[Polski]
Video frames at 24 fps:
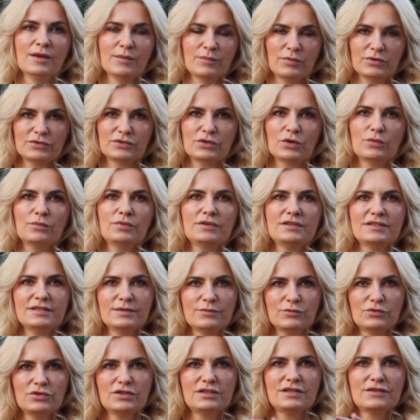postąpić.
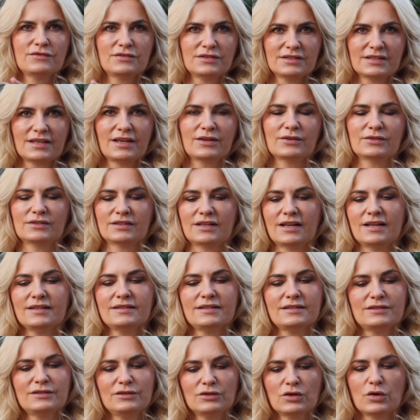Nie musicie wszystkiego
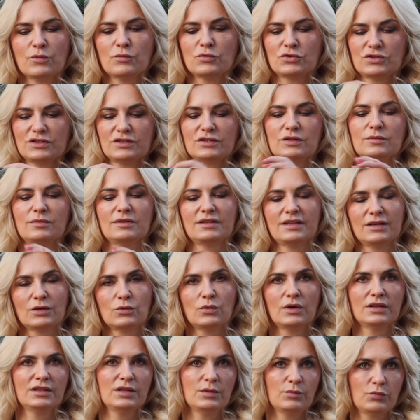skręcać, tylko możecie sobie
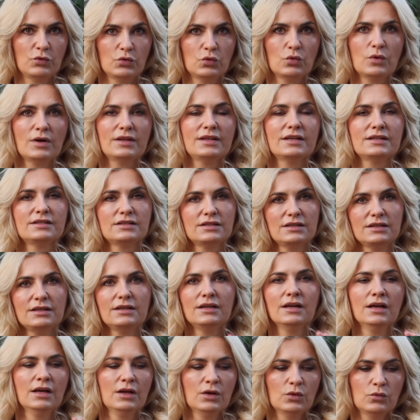tak ładnie poukładać
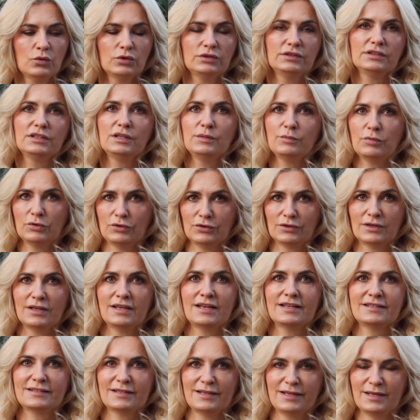i łodygi
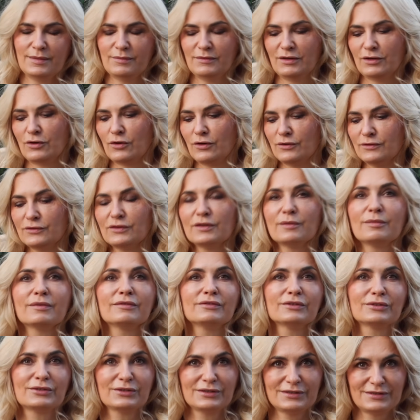podoklejać klejem na gorąco. Na
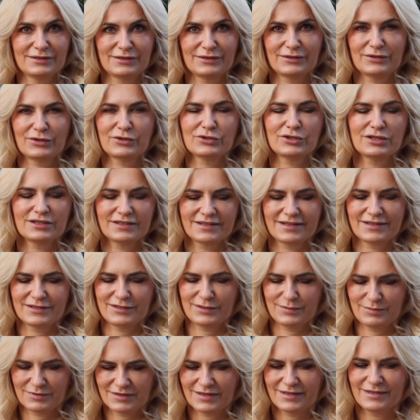pewno to jest to troszeczkę
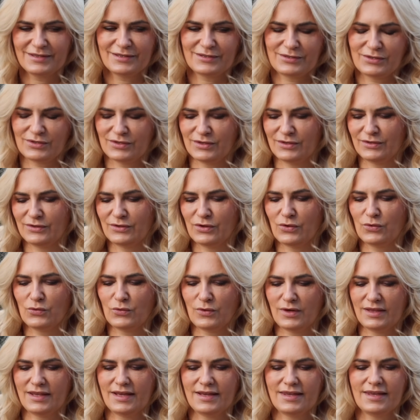szybsze niż e, to
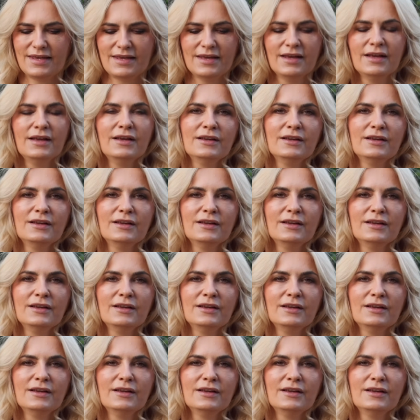układanie